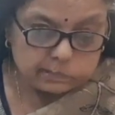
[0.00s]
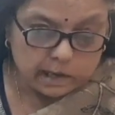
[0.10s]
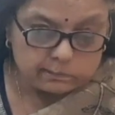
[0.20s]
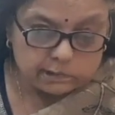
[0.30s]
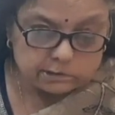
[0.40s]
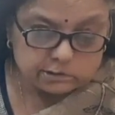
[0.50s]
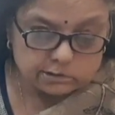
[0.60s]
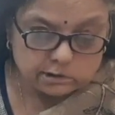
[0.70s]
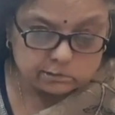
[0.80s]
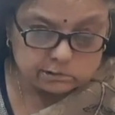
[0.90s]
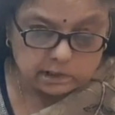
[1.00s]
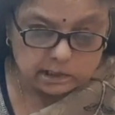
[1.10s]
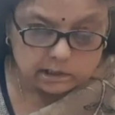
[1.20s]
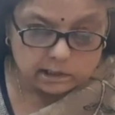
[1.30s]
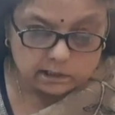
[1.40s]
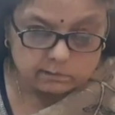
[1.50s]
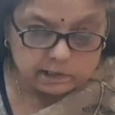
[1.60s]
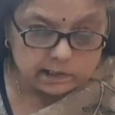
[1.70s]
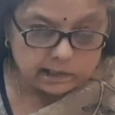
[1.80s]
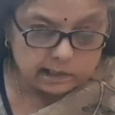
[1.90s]
पाप राशियों से उद्धार करने
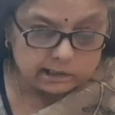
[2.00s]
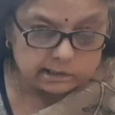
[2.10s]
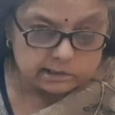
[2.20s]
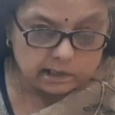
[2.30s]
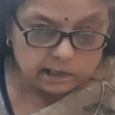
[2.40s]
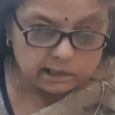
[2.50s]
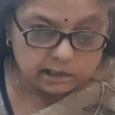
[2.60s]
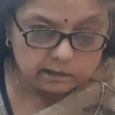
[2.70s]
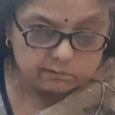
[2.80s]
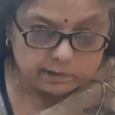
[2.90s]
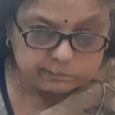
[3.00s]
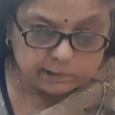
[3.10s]
वाला है इतना ही नहीं वह